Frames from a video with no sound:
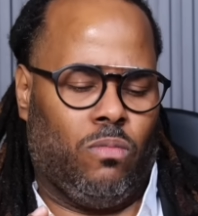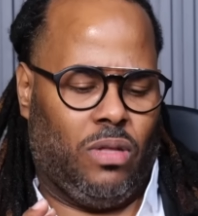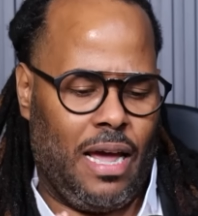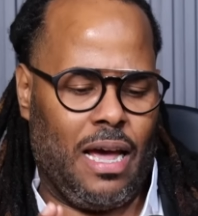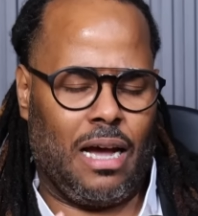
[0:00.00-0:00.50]

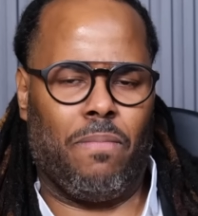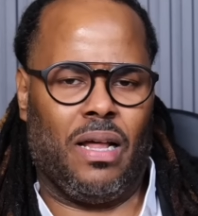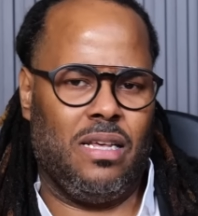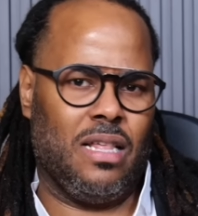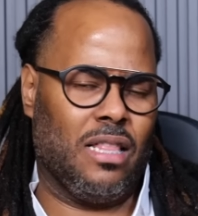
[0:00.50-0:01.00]
tengas
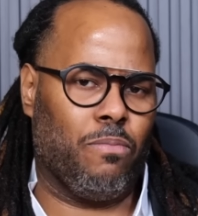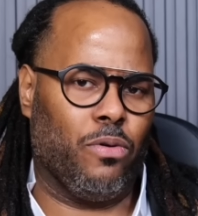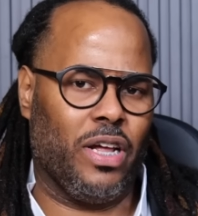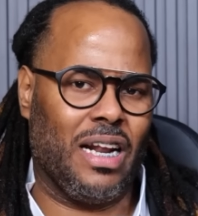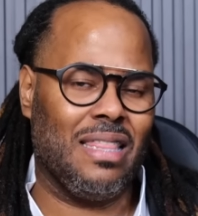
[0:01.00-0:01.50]
capacidad de
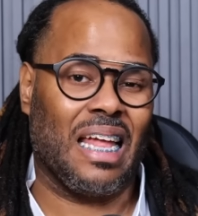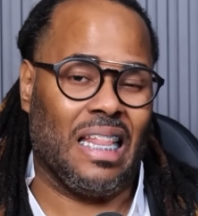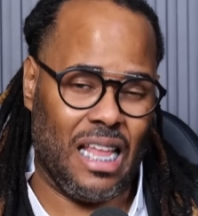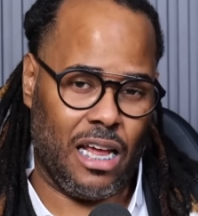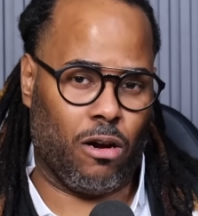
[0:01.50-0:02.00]
poder
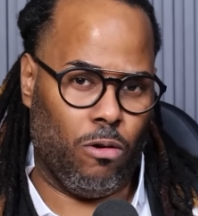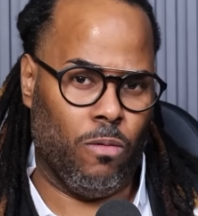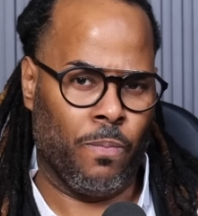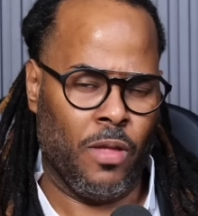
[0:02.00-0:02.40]
entenderlo,